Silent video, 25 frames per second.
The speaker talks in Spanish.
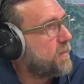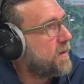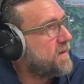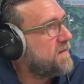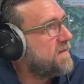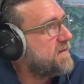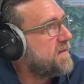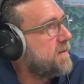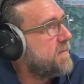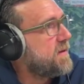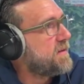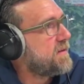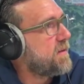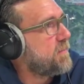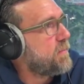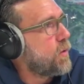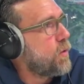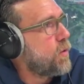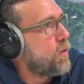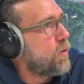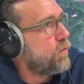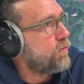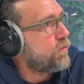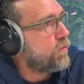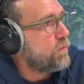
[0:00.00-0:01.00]
precisamente por
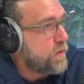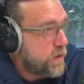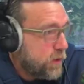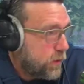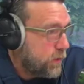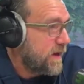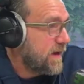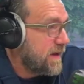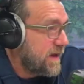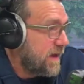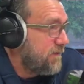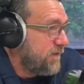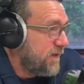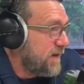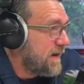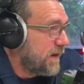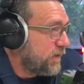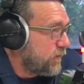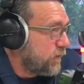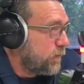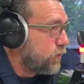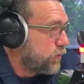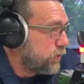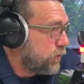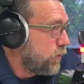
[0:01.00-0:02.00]
los consumidores, que al
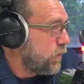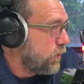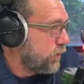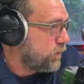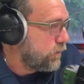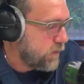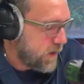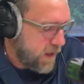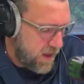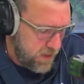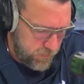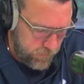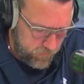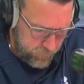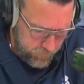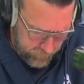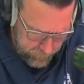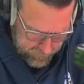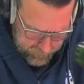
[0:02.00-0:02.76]
final somos todos los ciudadanos, ¿no?